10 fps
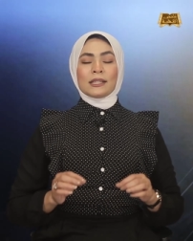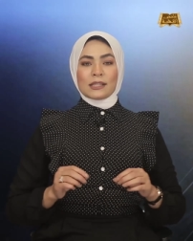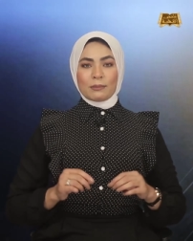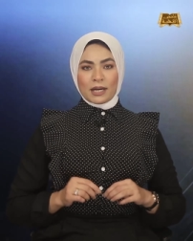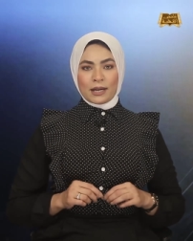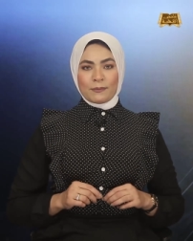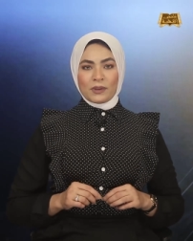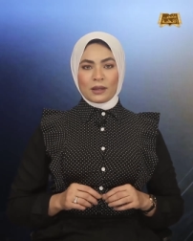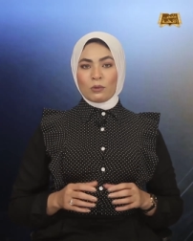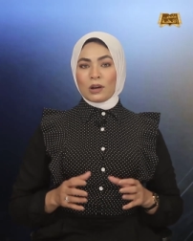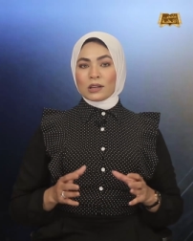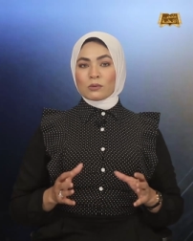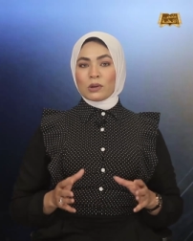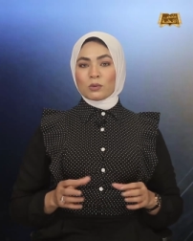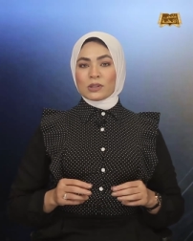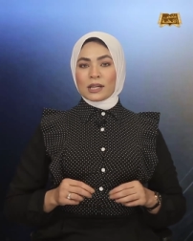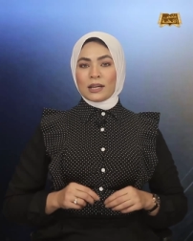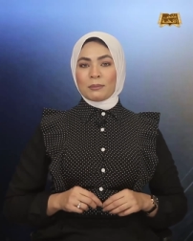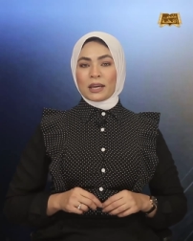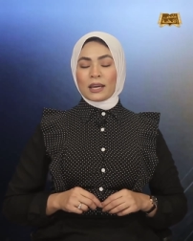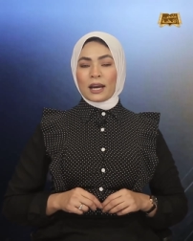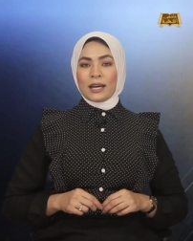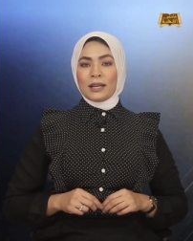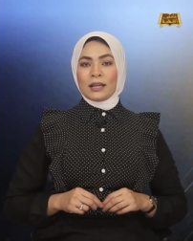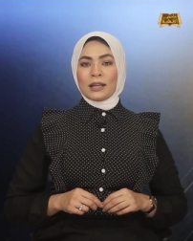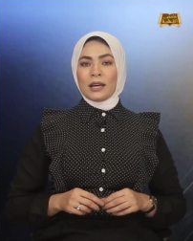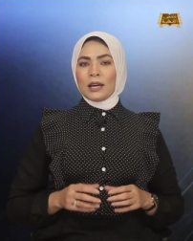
السماء وأصوات سنابك خيل